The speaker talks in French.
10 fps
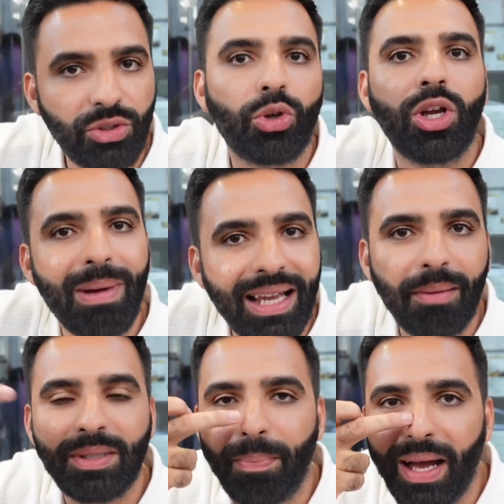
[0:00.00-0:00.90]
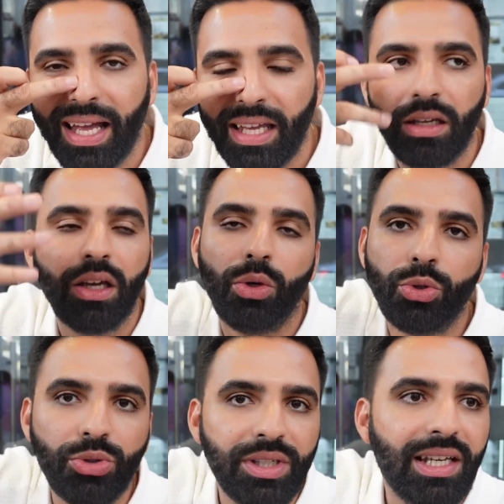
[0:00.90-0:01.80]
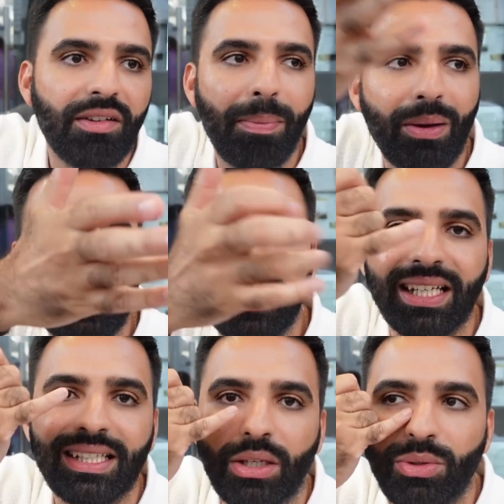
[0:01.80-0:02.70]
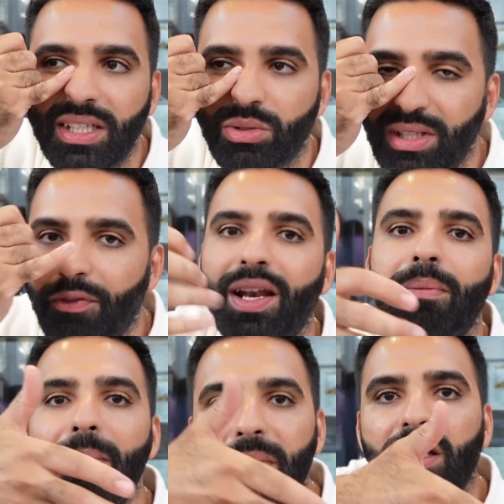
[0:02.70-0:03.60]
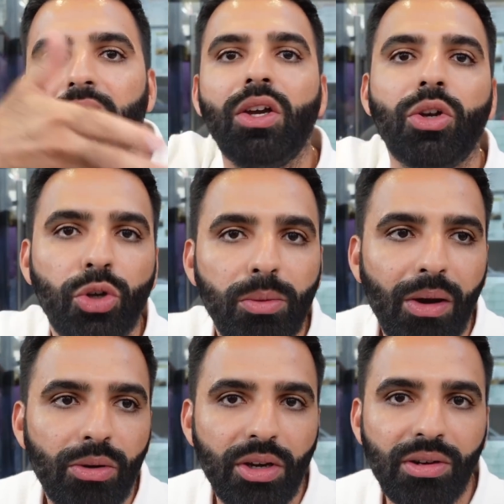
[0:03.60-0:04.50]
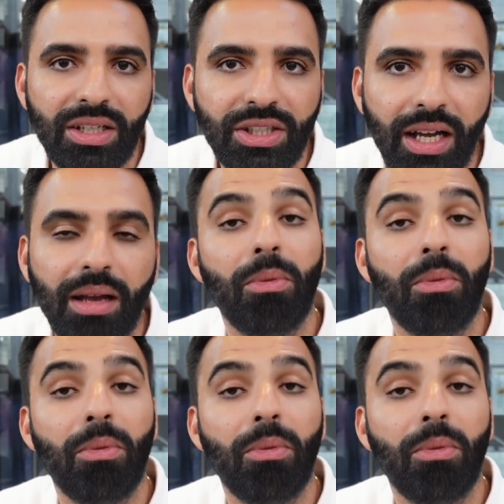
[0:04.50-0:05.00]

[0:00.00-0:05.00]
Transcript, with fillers: sûr que le Maghreb, c'est pareil. Le Tunisien ne va pas considérer que sa cuisine est tout à fait la même que le Marocain ou l'Algérien.